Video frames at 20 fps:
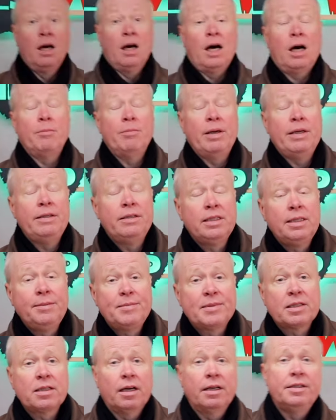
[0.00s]
Am Ende
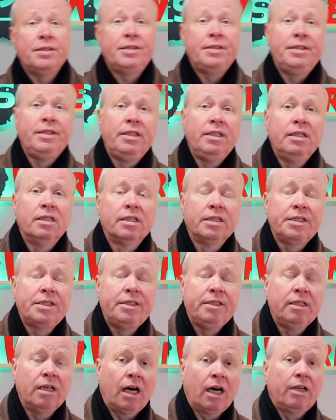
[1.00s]
gibt es gar nicht die
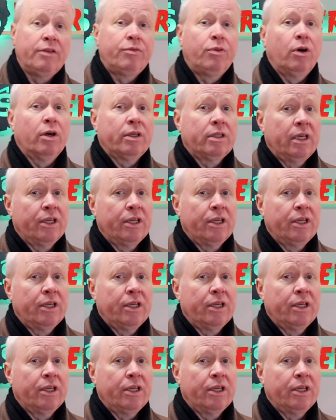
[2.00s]
richtige Antwort.